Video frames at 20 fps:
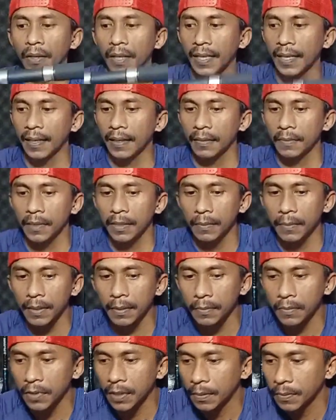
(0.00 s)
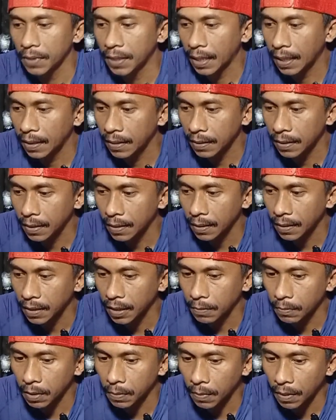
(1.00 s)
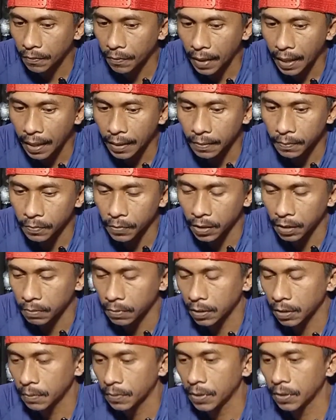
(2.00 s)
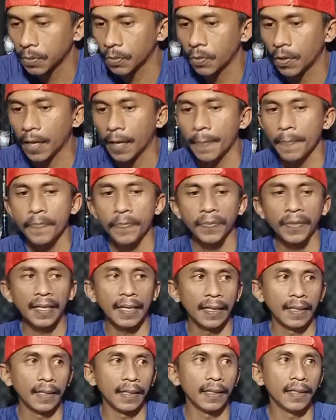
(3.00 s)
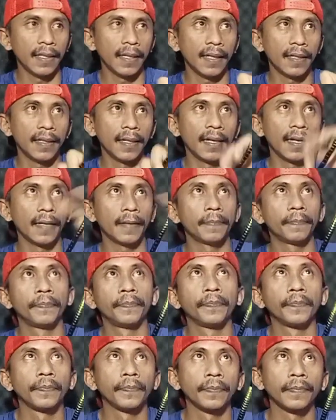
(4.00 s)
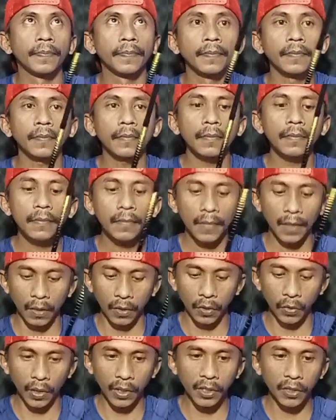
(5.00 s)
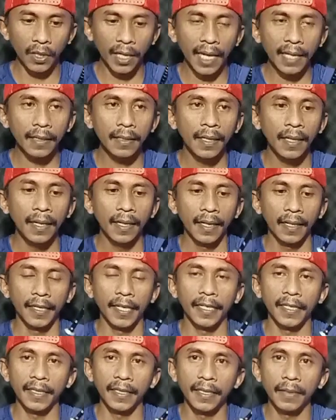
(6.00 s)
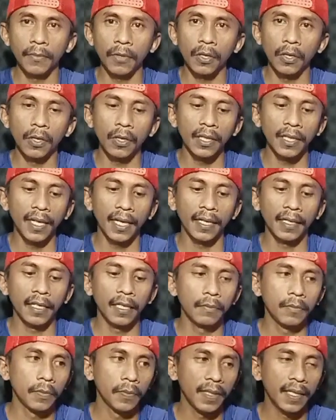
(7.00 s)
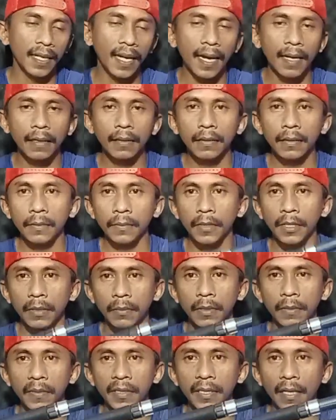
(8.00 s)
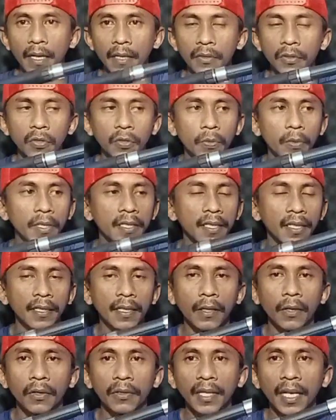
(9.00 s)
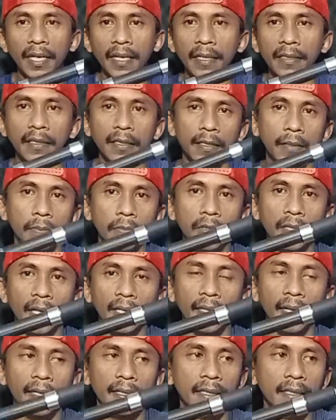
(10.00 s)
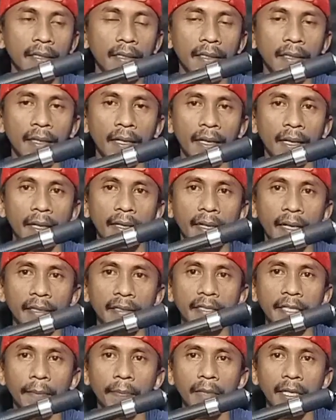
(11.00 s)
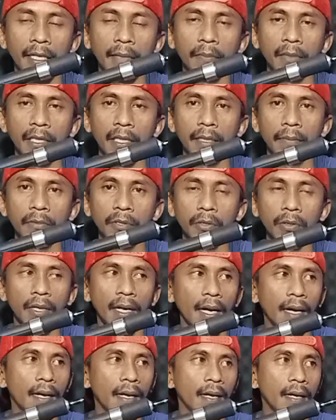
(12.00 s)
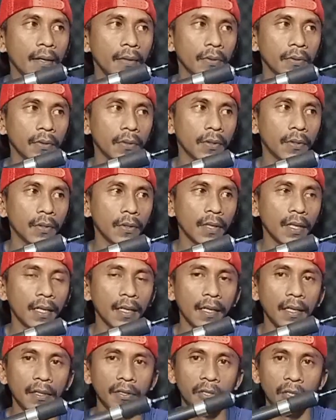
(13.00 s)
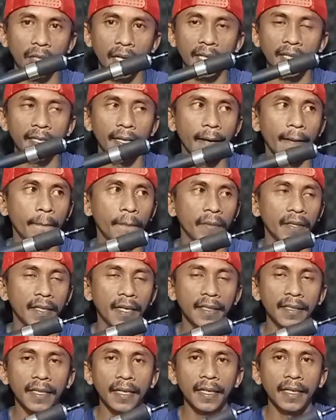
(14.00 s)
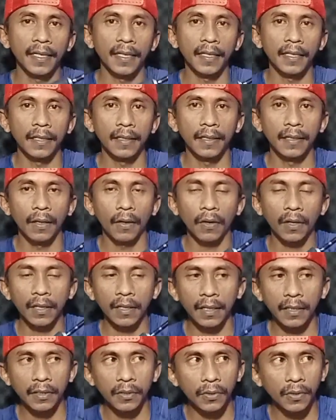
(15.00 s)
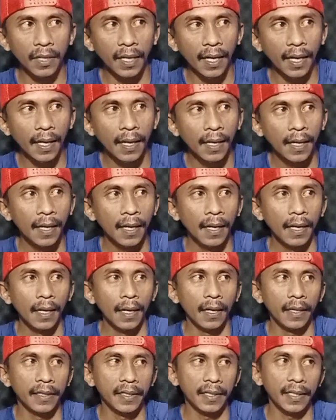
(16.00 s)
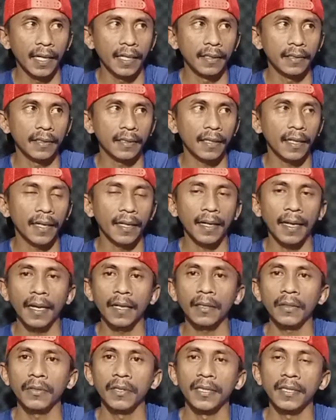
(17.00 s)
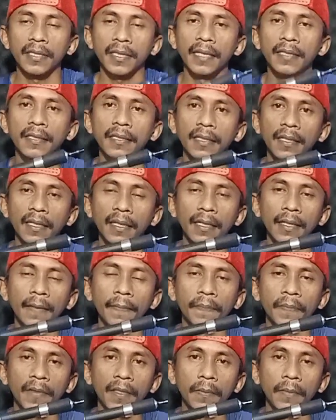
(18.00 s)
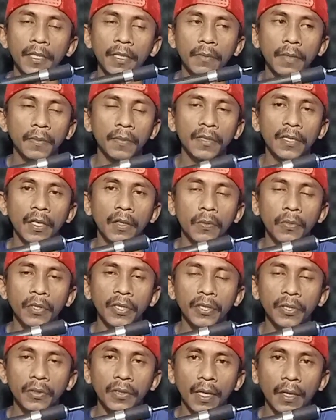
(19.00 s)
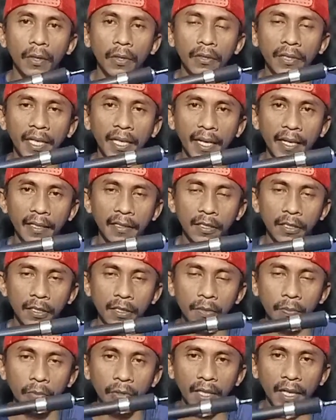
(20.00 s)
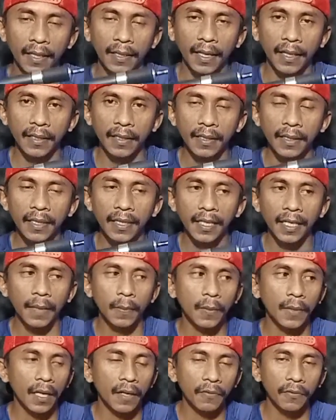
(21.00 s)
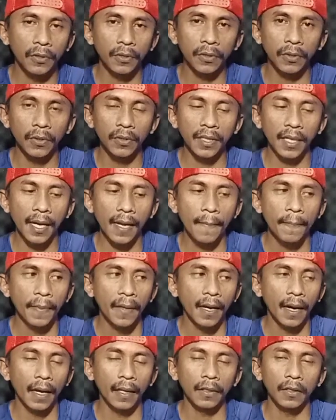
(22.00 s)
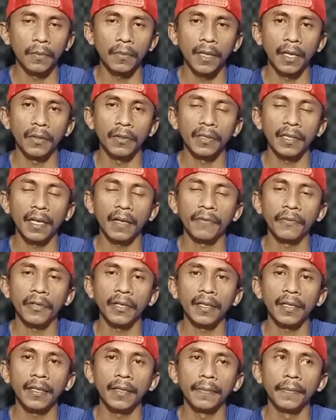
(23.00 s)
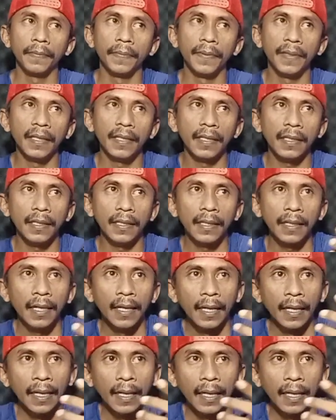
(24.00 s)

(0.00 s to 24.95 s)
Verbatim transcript: Oke ya teman-teman, mudah-mudahan uh, ini bermanfaat buat teman-teman semua ini ada dua joran dan ini monggo yang ingin meminang teman-teman bisa langsung hubungi saja kontak yang saya sebutkan tadi dan siap kirim-kirim juga untuk uh, jorannya dan yang ingin order juga uh, dengan selera atau desain sendiri teman-teman bisa hubungi juga kontak yang saya sebutkan tadi kirimkan fotonya atau melalui telepon lebih